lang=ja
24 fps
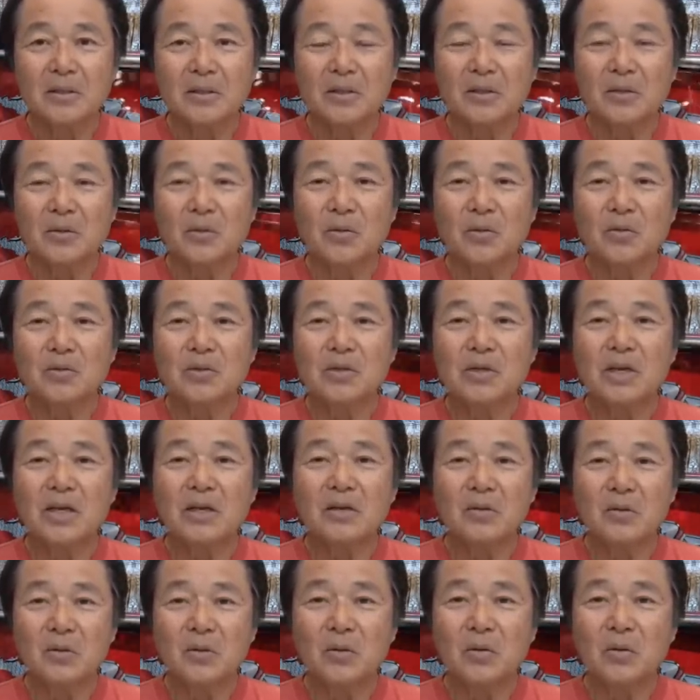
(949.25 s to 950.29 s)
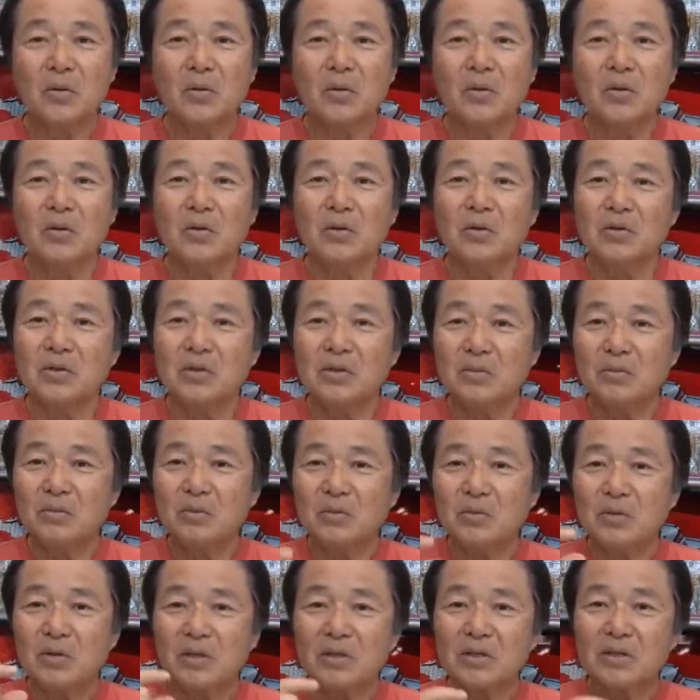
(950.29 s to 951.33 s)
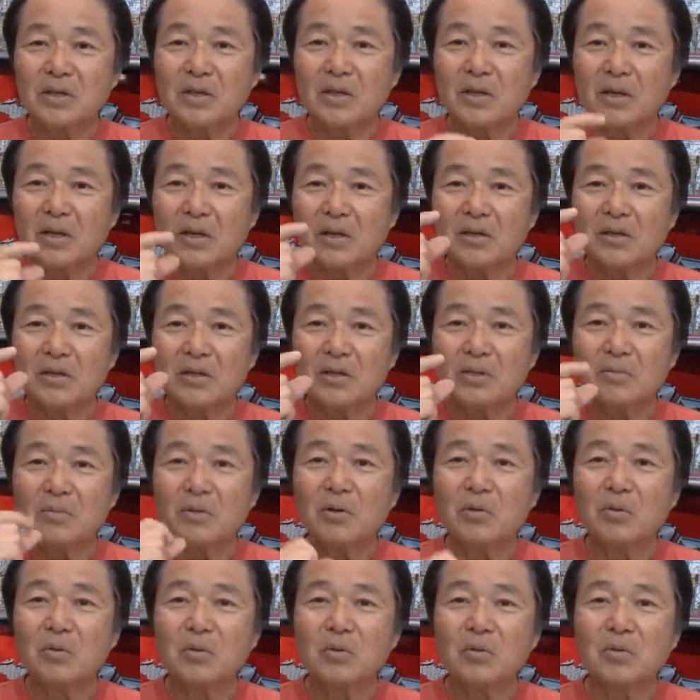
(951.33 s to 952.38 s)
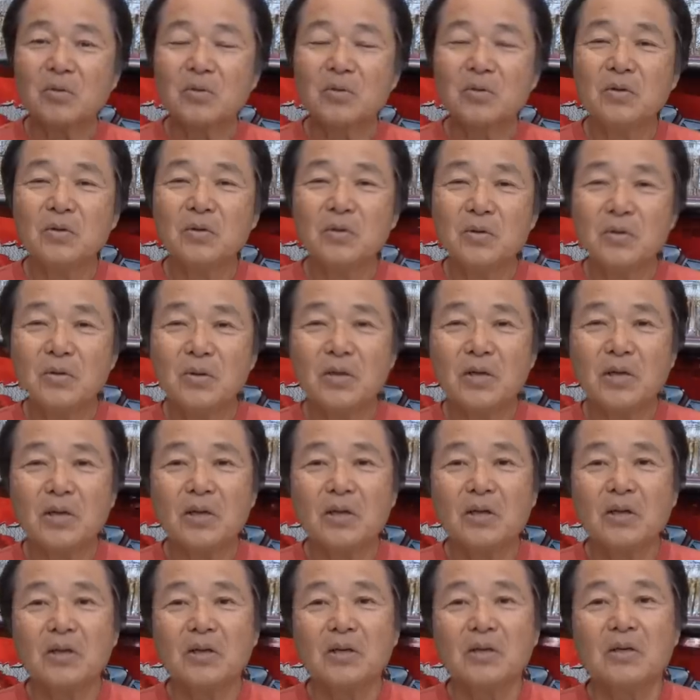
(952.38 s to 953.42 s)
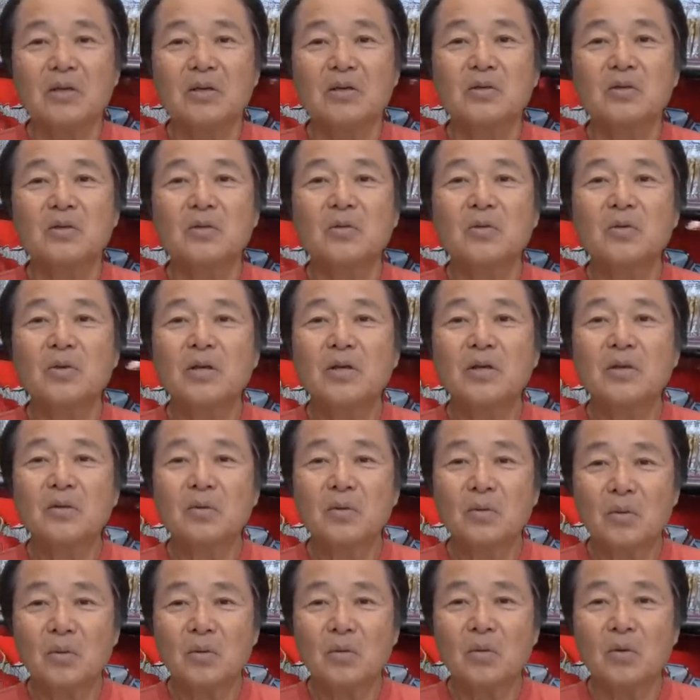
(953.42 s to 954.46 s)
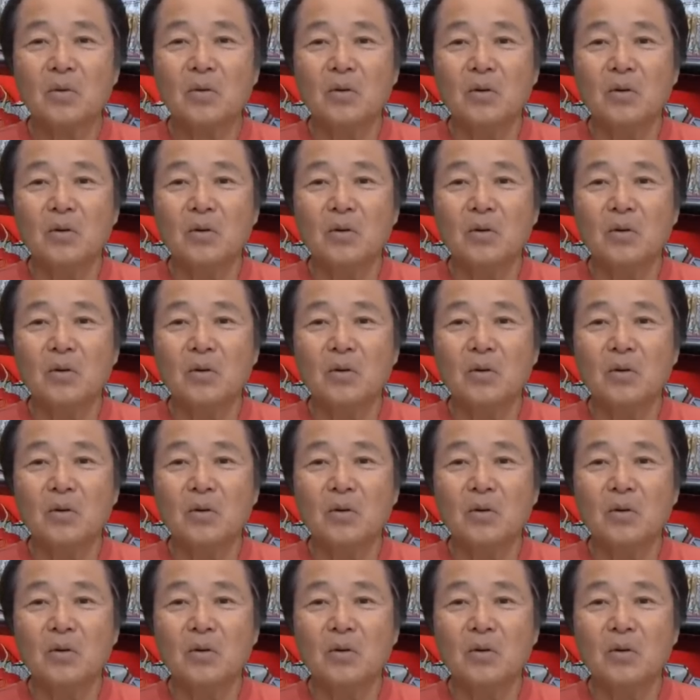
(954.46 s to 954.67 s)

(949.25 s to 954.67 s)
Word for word: ノーズアイを自分で付け替えてしまうことによって、その辺の